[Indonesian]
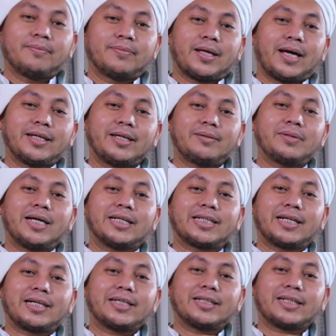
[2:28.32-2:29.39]
Ada yang
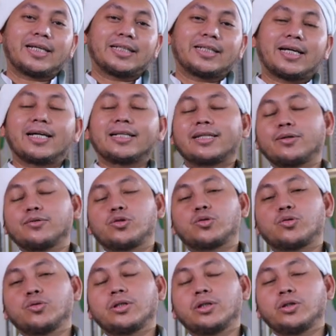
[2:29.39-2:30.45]
mengatakan kata-kata
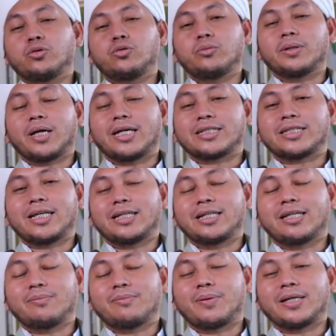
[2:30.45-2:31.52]
uskun itu berasal
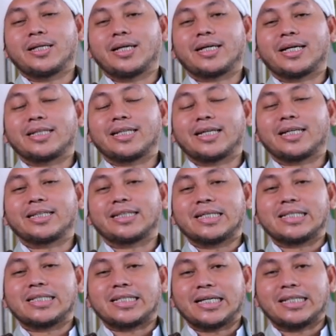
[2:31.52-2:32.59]
daripada
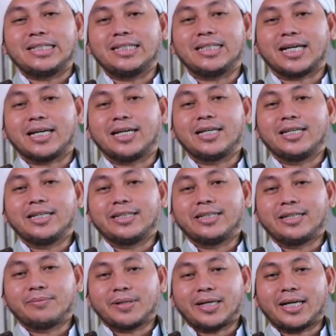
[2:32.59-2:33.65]
kata-kata sakinah
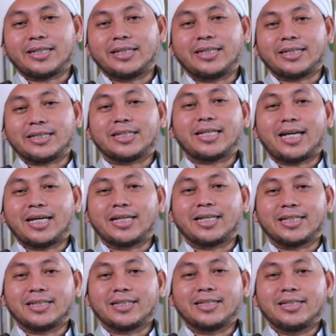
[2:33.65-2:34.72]
yang berarti ketenangan.